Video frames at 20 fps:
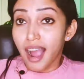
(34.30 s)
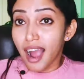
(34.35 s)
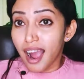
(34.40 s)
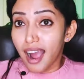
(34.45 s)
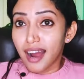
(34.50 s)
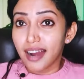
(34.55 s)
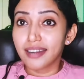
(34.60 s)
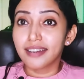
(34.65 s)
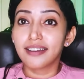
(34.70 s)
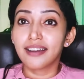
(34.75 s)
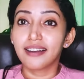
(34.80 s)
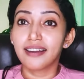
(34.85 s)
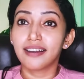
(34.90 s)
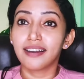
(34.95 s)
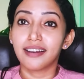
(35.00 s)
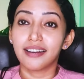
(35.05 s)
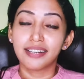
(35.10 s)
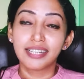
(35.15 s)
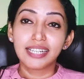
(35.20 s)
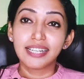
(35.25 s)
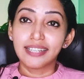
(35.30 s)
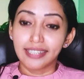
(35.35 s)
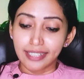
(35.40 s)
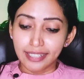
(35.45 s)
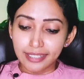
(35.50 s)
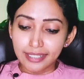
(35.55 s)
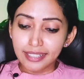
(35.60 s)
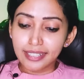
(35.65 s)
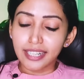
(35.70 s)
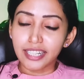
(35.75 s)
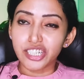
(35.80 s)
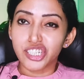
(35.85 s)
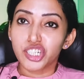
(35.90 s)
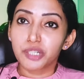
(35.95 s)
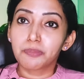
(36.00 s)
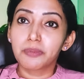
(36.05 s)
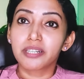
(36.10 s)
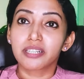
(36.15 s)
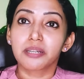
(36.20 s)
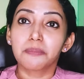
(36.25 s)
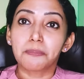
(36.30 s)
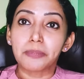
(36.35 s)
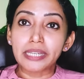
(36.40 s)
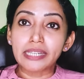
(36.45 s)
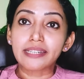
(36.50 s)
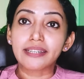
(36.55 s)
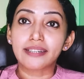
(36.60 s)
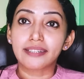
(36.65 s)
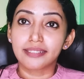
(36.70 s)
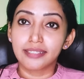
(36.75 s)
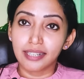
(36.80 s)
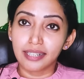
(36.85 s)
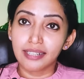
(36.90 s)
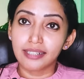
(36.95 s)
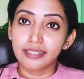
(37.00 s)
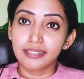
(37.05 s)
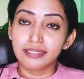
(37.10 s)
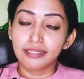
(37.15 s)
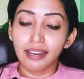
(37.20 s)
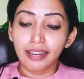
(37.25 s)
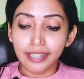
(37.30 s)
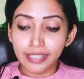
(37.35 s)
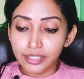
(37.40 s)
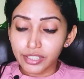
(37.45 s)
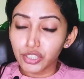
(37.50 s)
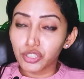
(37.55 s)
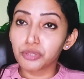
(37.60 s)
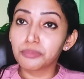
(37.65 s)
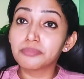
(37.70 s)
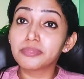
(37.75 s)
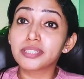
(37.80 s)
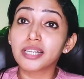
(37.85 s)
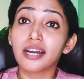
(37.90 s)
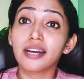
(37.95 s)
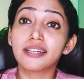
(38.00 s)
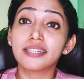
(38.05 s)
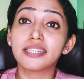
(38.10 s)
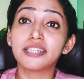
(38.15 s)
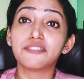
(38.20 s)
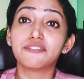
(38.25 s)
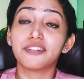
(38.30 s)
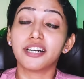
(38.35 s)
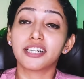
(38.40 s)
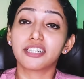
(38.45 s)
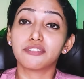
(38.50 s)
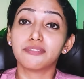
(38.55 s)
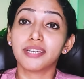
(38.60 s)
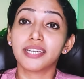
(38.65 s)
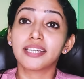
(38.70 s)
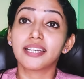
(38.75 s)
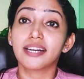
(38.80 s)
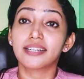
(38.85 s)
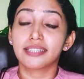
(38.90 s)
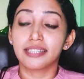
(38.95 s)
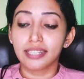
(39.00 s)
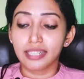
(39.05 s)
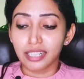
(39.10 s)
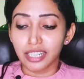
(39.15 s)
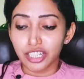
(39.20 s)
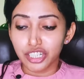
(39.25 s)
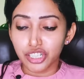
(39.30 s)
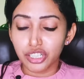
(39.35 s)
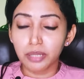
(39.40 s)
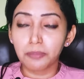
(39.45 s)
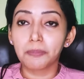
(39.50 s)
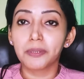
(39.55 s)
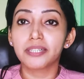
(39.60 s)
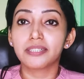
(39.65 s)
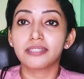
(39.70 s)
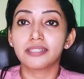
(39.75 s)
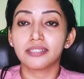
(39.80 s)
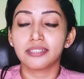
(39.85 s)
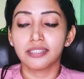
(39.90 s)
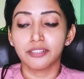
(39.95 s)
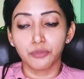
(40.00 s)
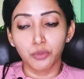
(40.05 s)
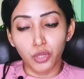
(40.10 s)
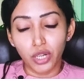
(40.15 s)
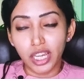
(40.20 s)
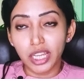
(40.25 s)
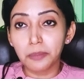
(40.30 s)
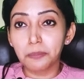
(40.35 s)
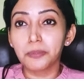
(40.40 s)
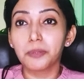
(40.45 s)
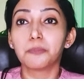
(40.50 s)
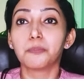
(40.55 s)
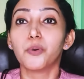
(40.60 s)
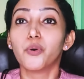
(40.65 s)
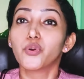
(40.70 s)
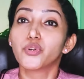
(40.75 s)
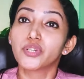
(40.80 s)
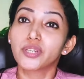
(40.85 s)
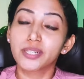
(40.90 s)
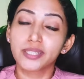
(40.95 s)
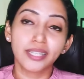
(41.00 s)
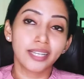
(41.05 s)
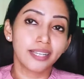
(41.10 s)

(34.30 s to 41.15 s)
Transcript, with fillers: ஆனால் இது கஷ்டப்படுற பீரியட் தான் நான் இதையும் தாண்டி வருவேன்னு அதில் கஷ்டப்பட்டு உழைப்பு போட்டுக்கிட்டே